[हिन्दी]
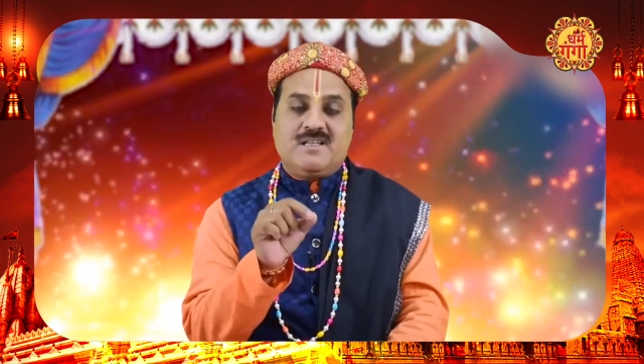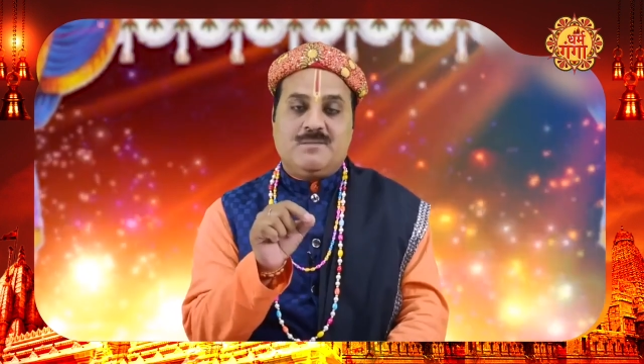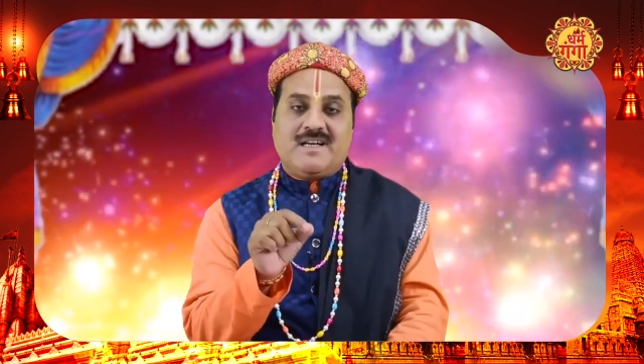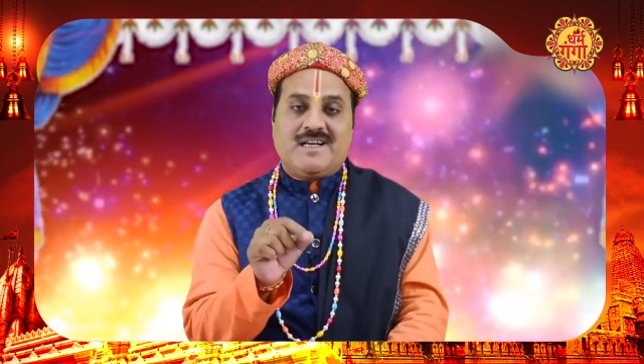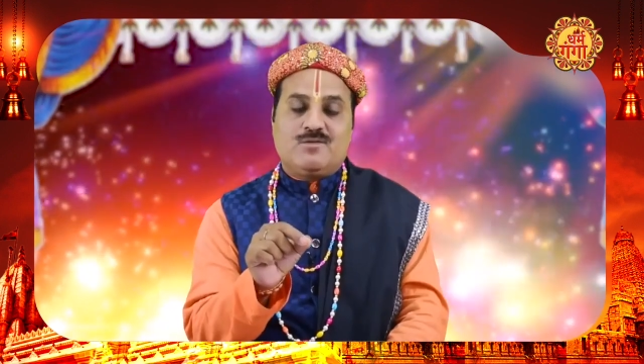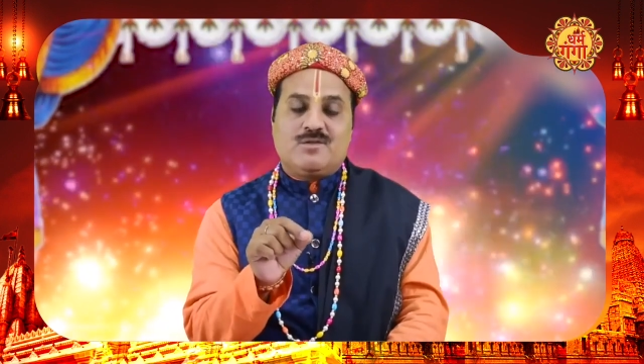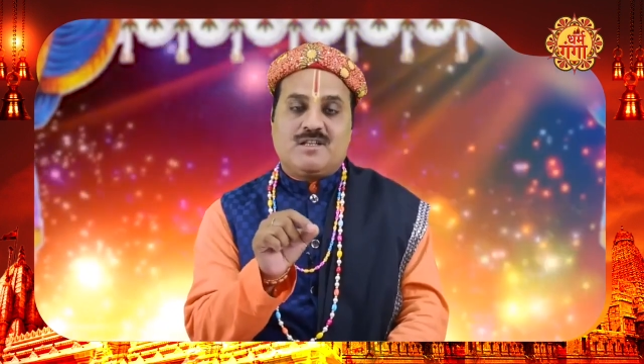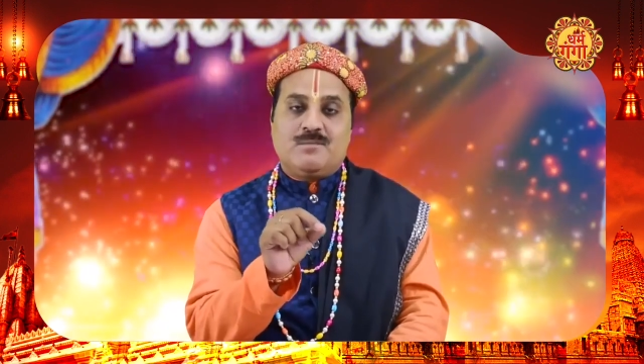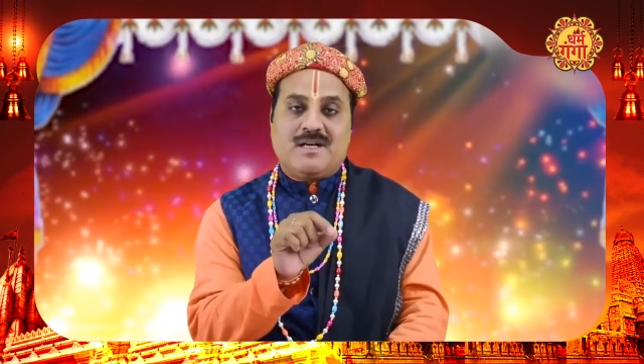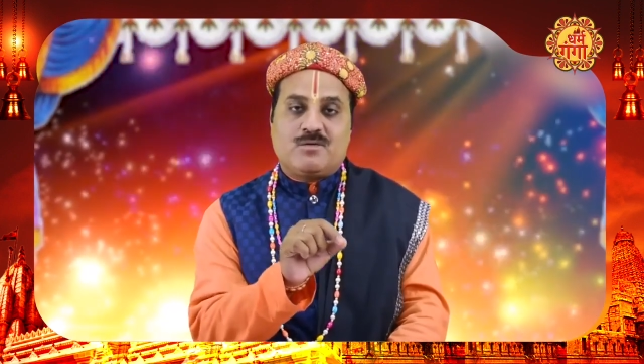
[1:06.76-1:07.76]
जी महाराज
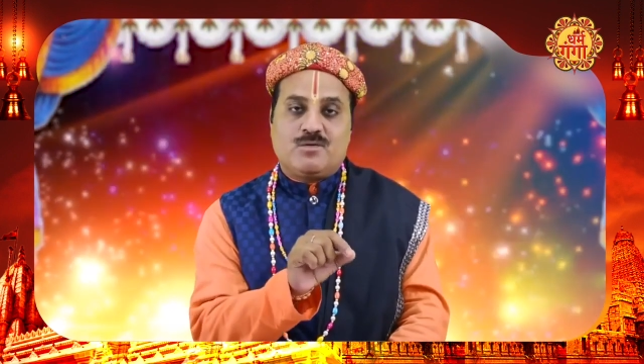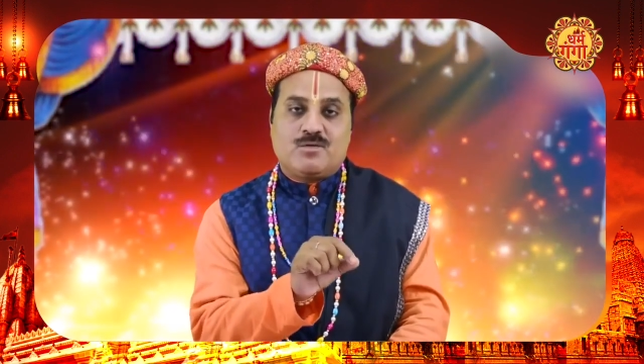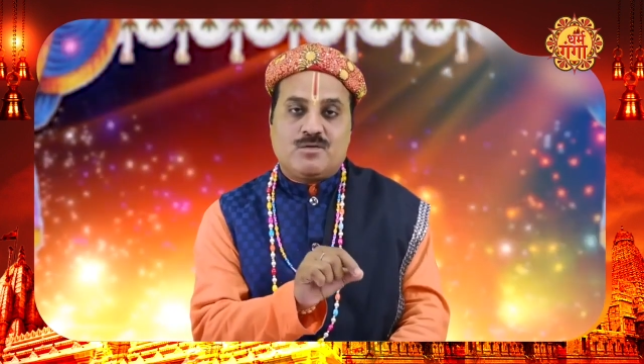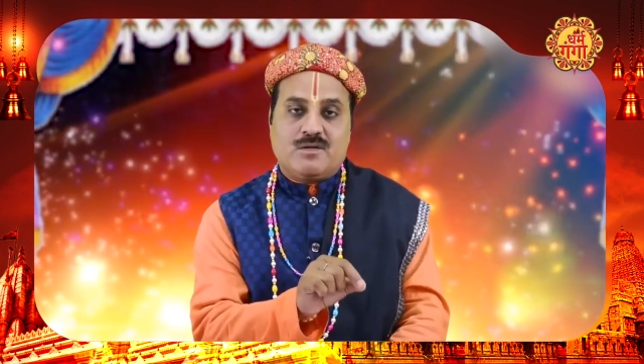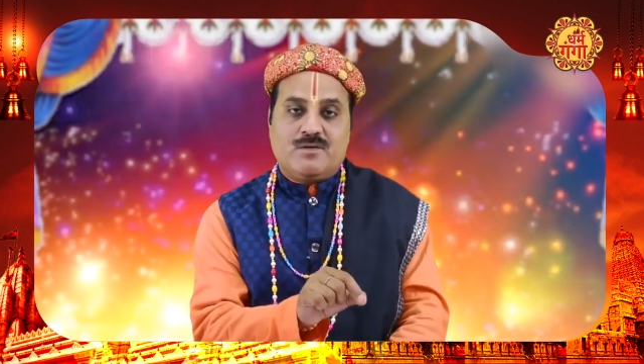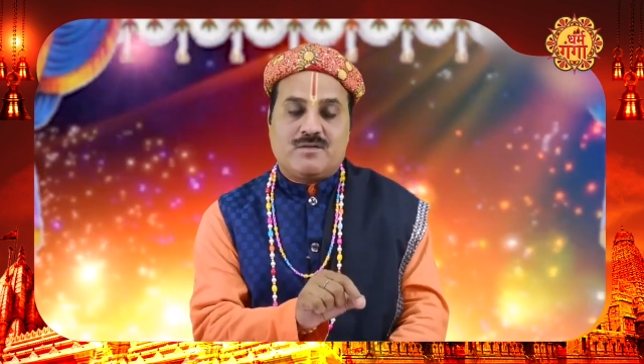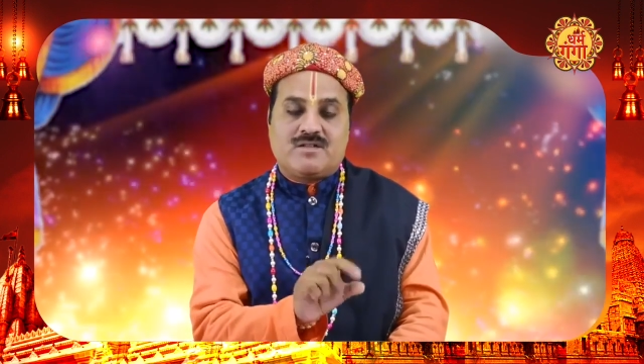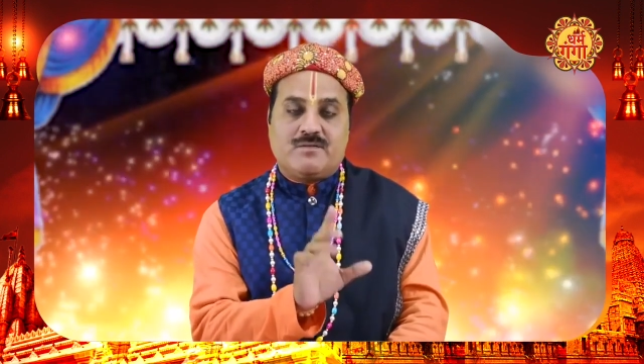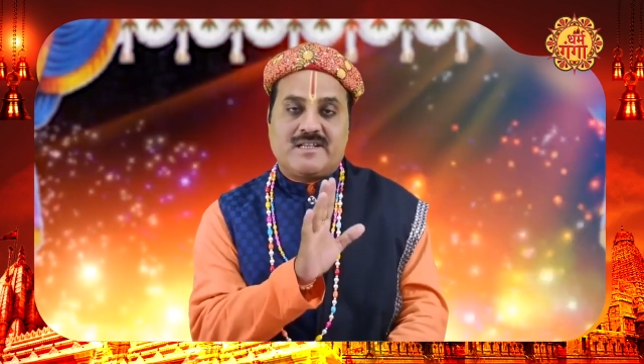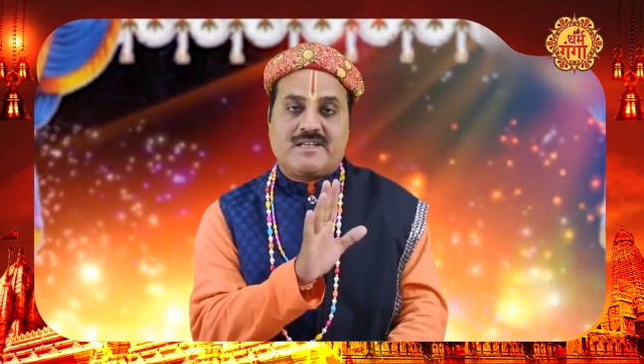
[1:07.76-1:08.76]
उनकी बातों को केवल
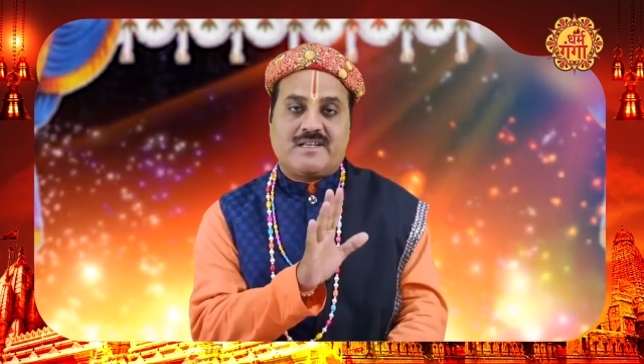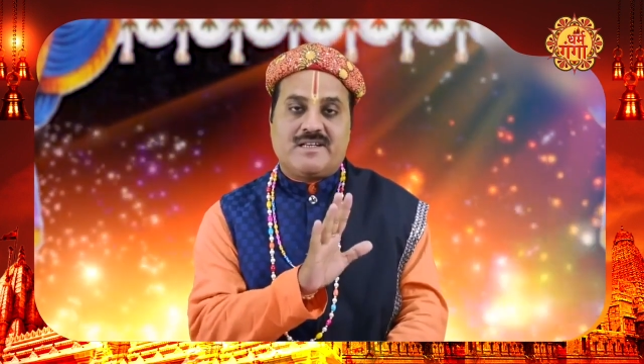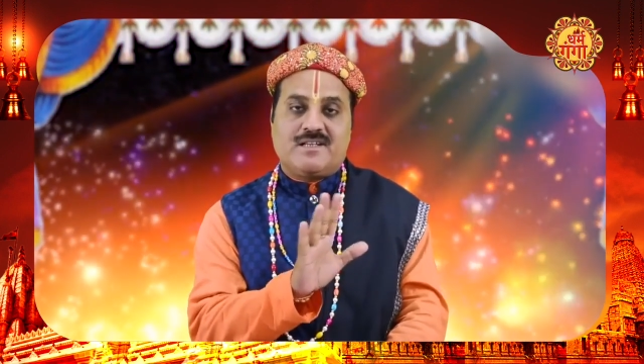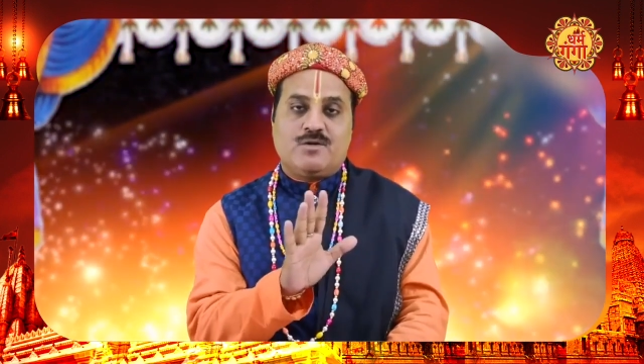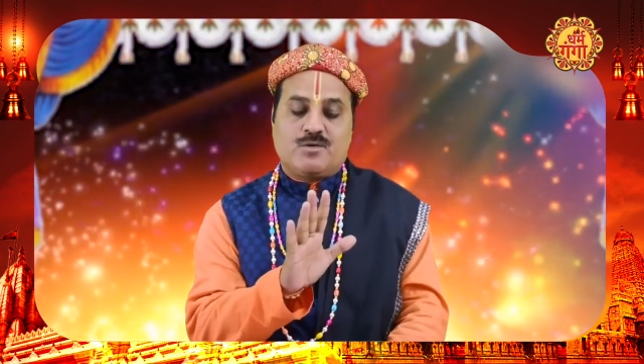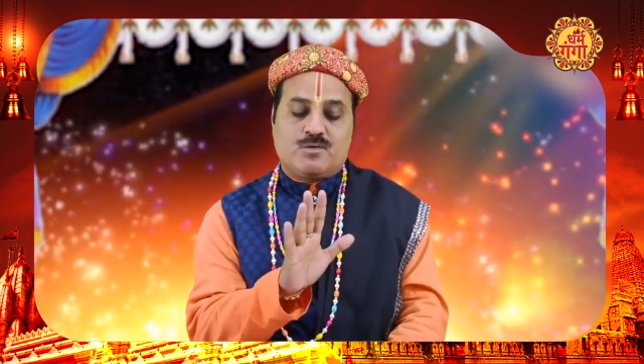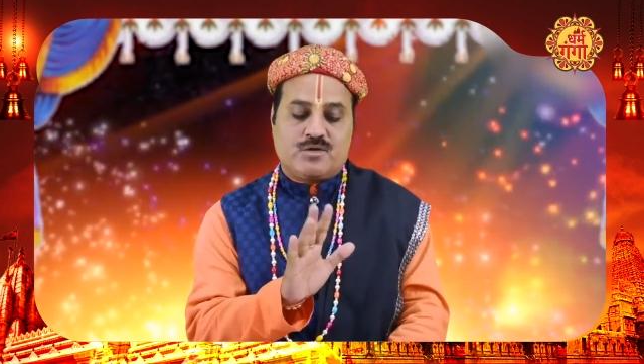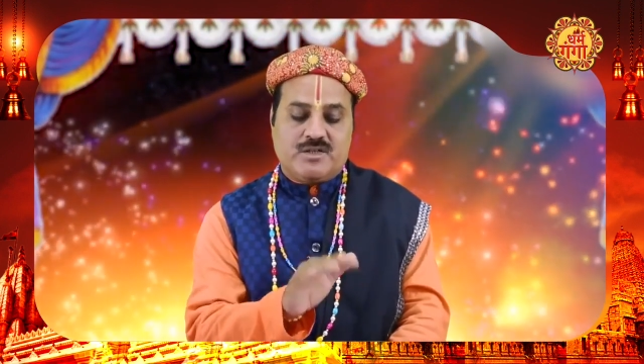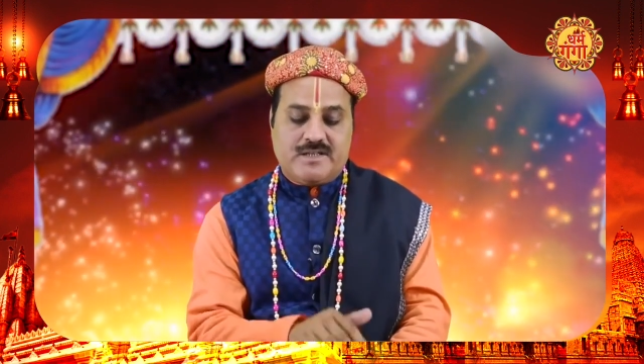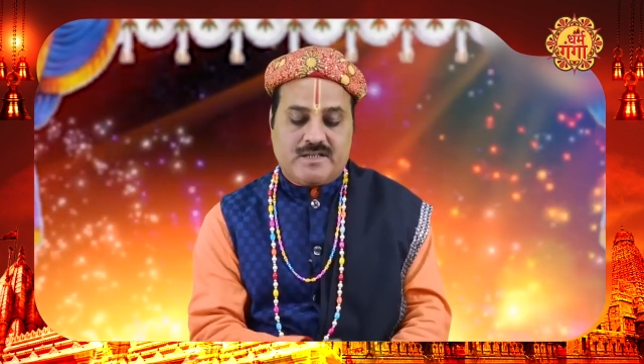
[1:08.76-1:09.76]
श्रवण कर रहे थे और
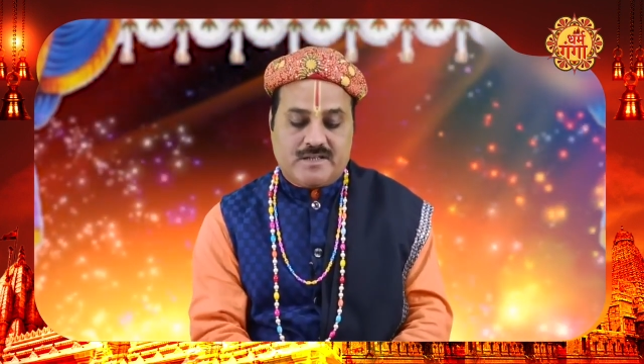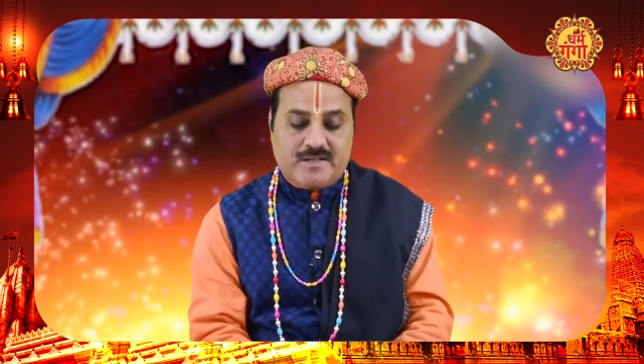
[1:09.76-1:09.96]
कुछ नहीं कर